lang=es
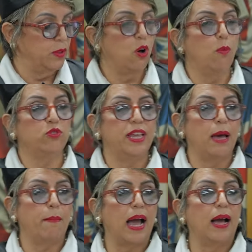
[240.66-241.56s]
como se
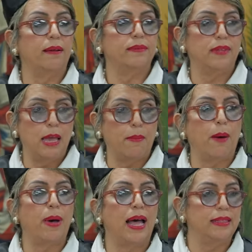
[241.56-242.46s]

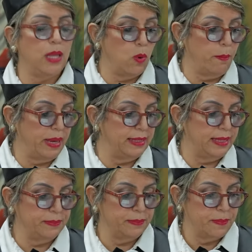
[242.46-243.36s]
llamaba,
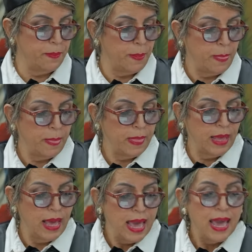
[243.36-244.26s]
antiguamente.
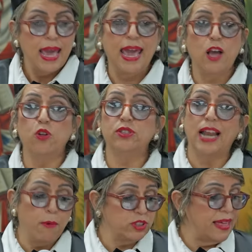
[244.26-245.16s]

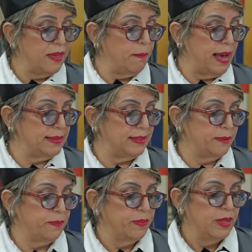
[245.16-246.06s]
Encontramos además
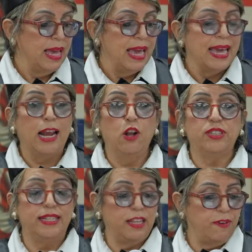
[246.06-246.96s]
que los
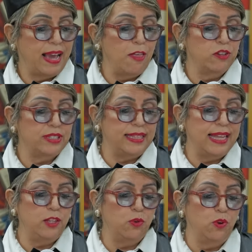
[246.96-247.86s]
certificados de
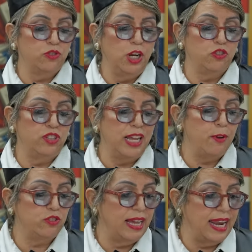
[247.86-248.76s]
títulos y los
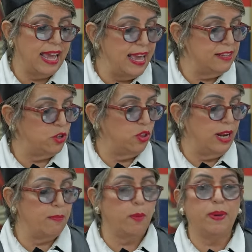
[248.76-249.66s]
libros de registro de
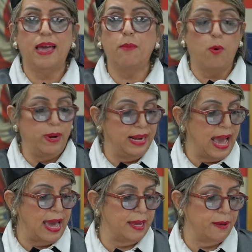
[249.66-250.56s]
la propiedad
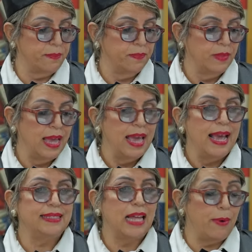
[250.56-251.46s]
inmobiliaria
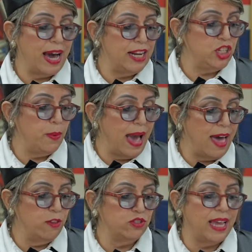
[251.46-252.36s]
estaban
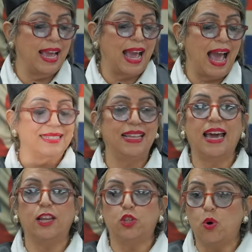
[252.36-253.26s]
archivados en cajas de
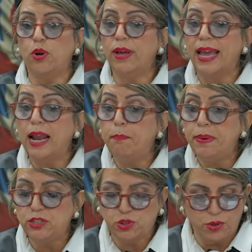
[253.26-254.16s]
cartón en el
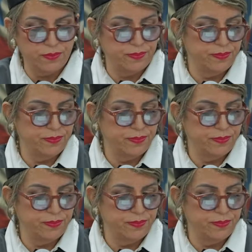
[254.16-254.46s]
piso,